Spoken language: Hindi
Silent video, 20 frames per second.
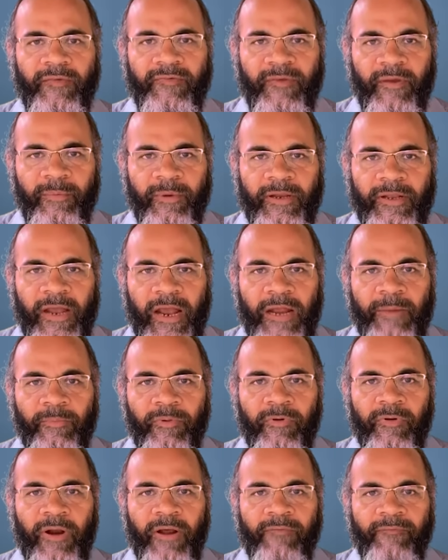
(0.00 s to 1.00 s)
ये सभी डाइट
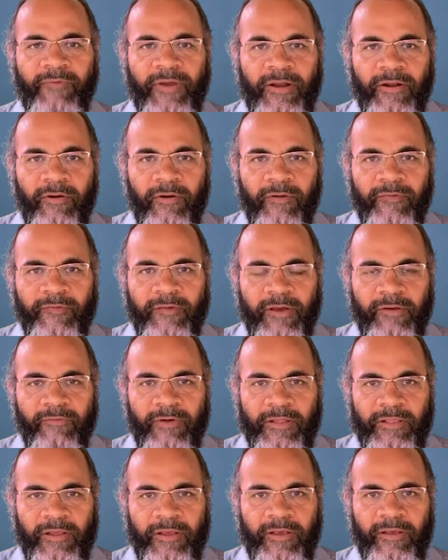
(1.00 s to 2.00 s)
प्रोग्राम वेट लॉस
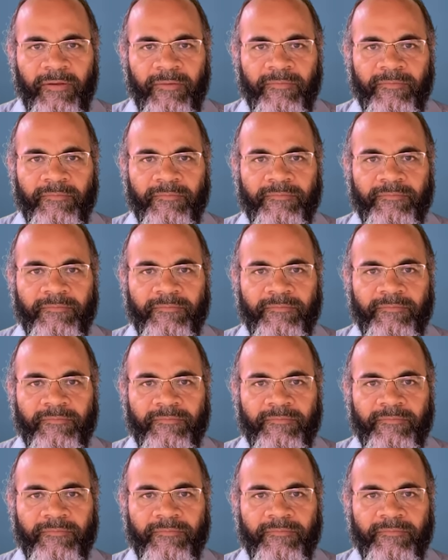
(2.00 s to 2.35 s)
करवाते हैं